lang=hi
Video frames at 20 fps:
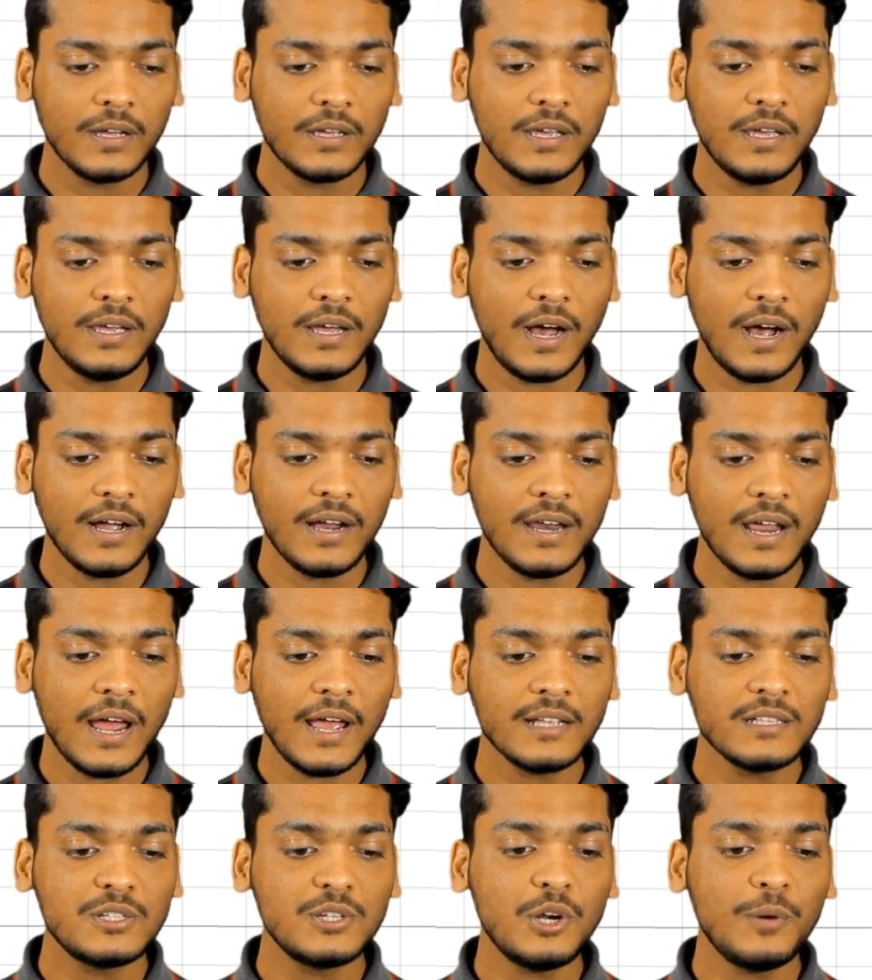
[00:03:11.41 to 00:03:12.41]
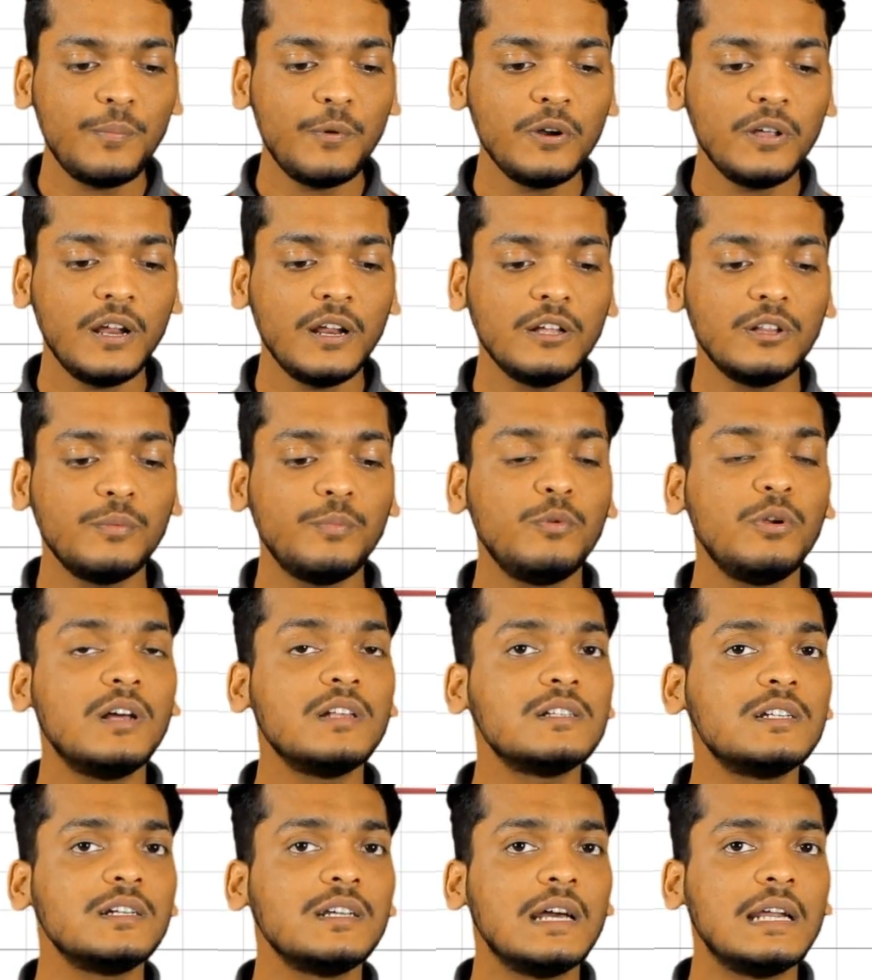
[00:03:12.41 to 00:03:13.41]
कि अगर यहाँ एक जीरो पुट करेंगे तो पूरा
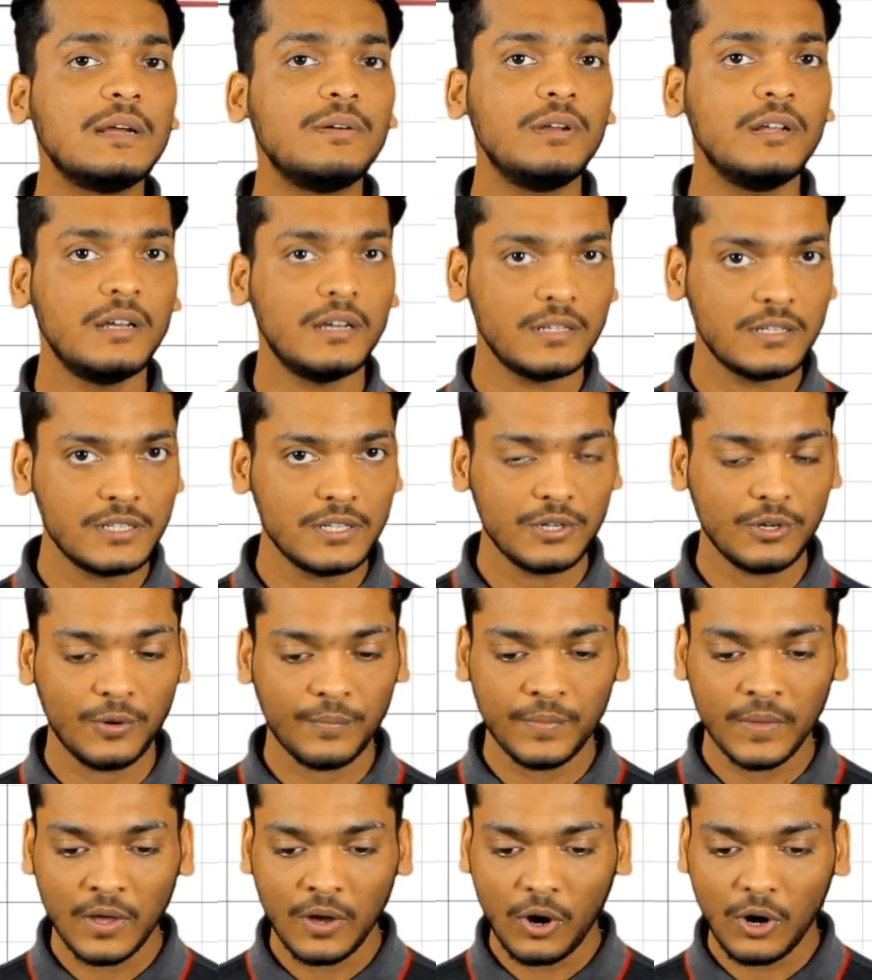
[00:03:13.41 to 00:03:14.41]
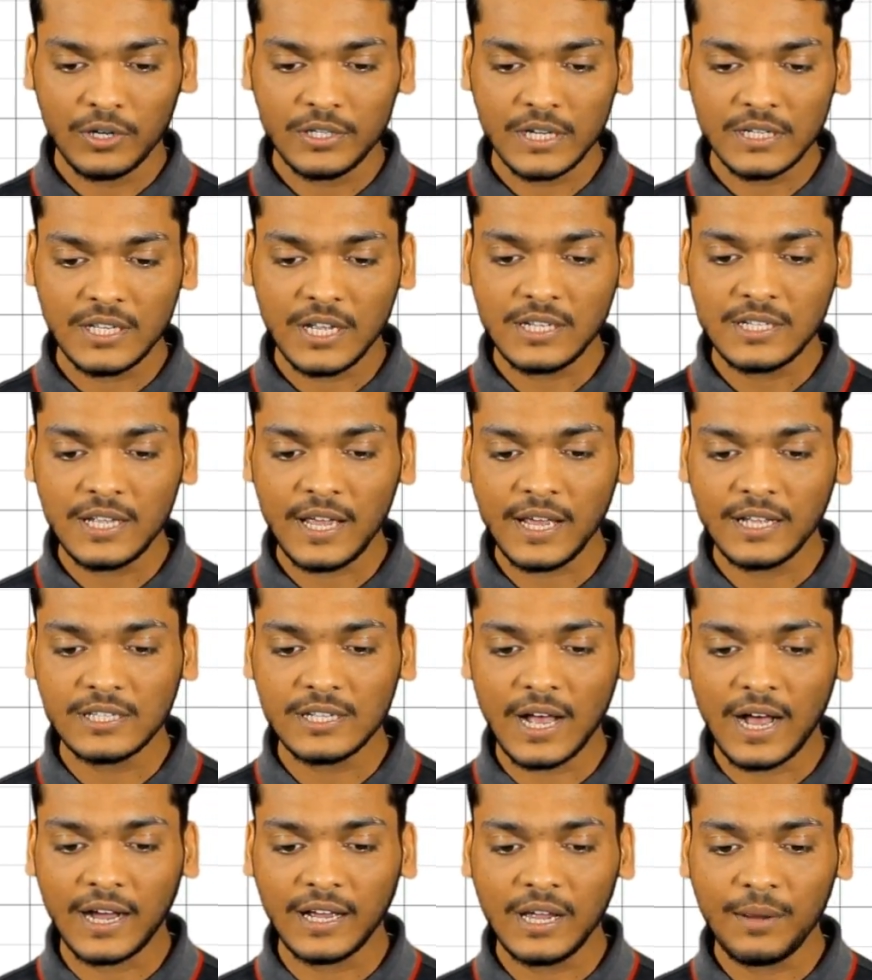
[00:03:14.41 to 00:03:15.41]
आंसर क्या आने वाला है जीरो और जैसे जैसे
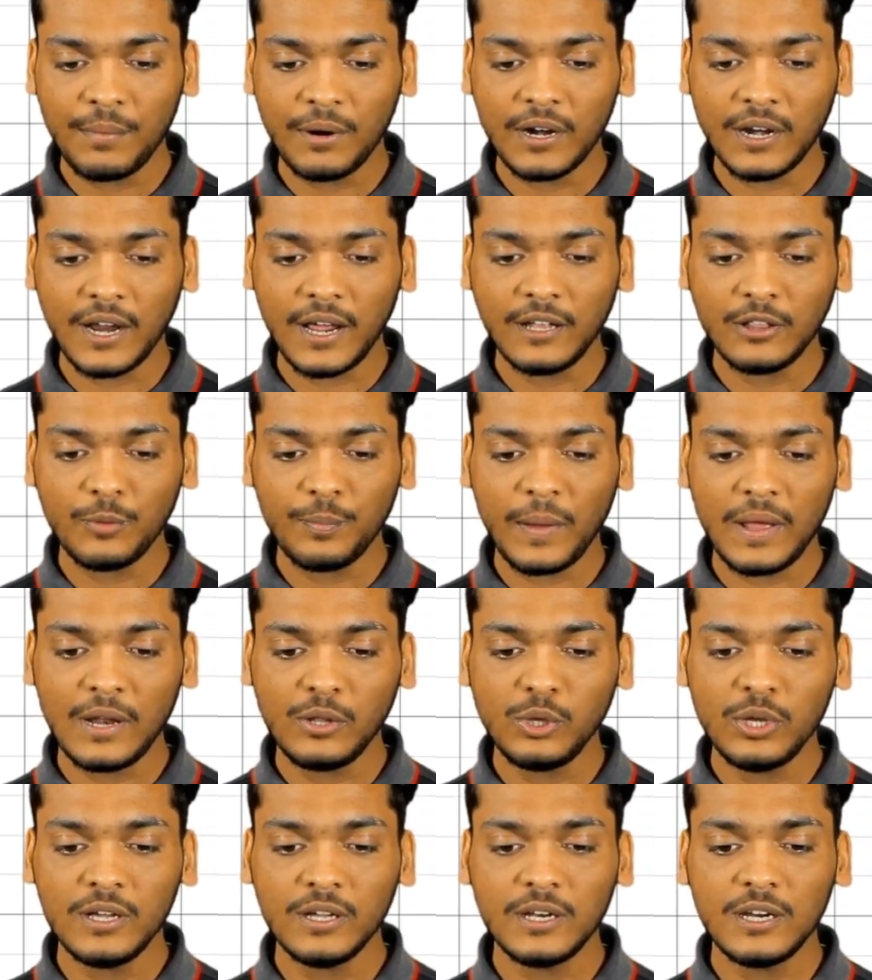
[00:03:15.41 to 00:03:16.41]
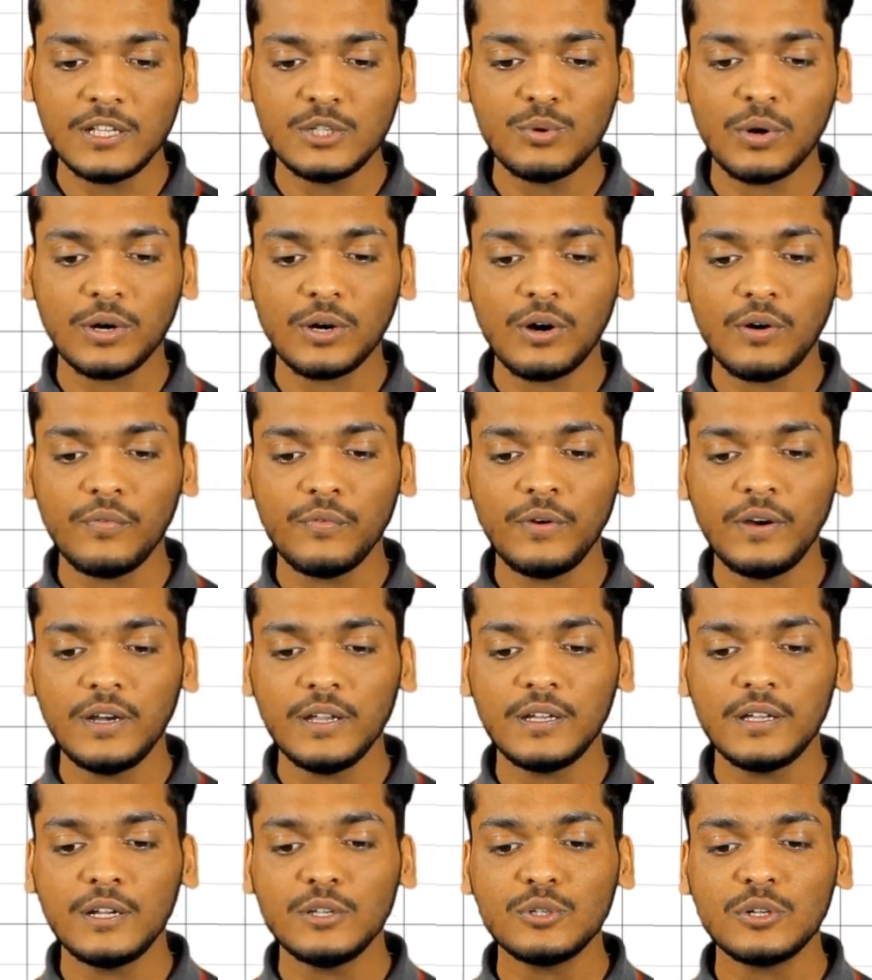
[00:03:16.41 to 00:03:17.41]
एक्स आगे बढ़ रहा है तो पहले तो इंक्रीज हुआ फिर
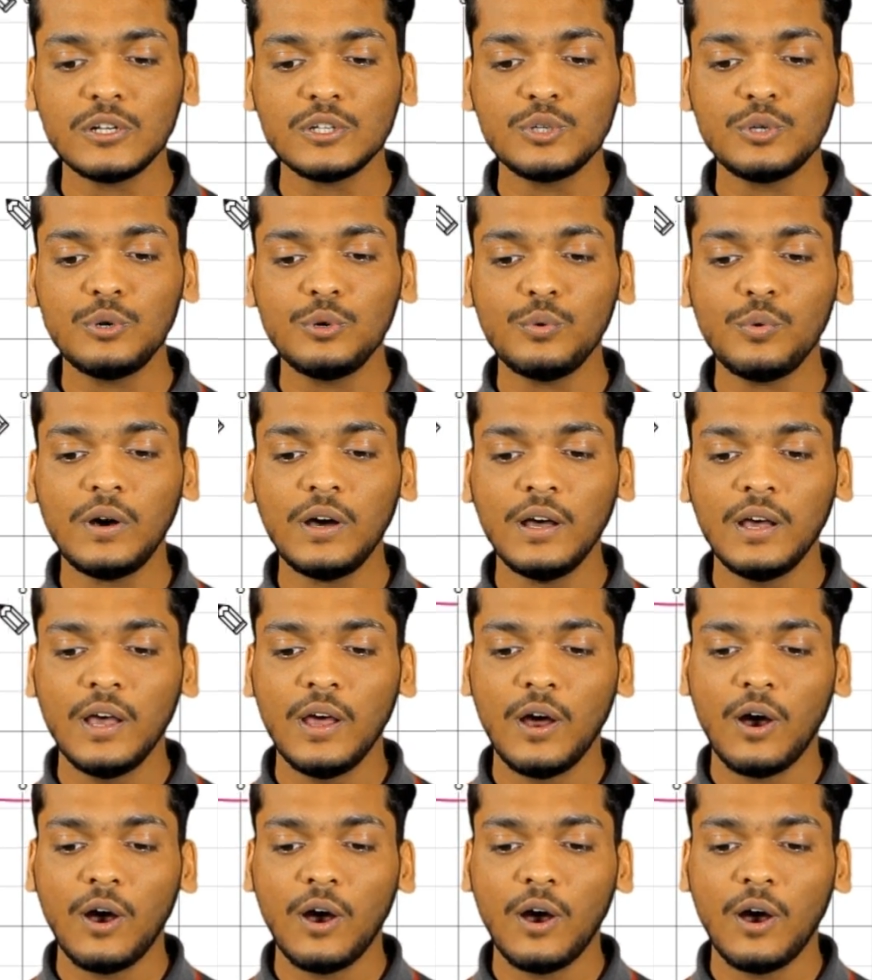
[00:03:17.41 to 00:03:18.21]
डिक्रीज होना शुरू हुआ